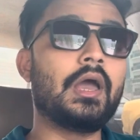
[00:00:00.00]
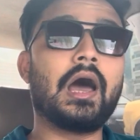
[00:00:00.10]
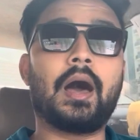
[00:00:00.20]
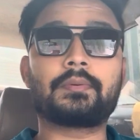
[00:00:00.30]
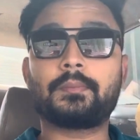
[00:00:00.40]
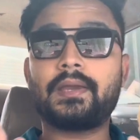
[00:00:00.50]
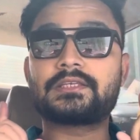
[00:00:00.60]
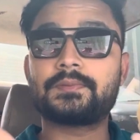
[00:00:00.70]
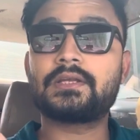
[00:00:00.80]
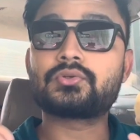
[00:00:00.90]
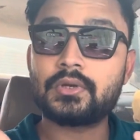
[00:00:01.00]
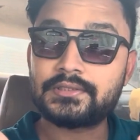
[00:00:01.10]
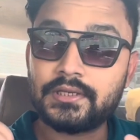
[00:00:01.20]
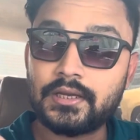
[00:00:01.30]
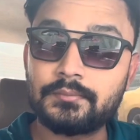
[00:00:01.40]
आपके पास एक्सपीरियंस होना
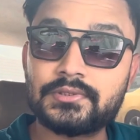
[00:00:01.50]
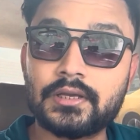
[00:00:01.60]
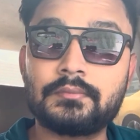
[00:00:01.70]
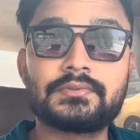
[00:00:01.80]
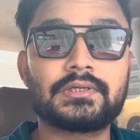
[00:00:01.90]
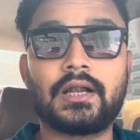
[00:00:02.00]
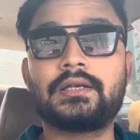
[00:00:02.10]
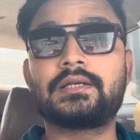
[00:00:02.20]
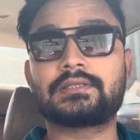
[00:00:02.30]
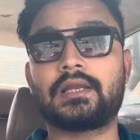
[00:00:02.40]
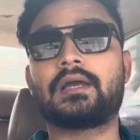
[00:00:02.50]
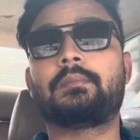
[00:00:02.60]
चाहिए कम से कम साल डेढ़ साल का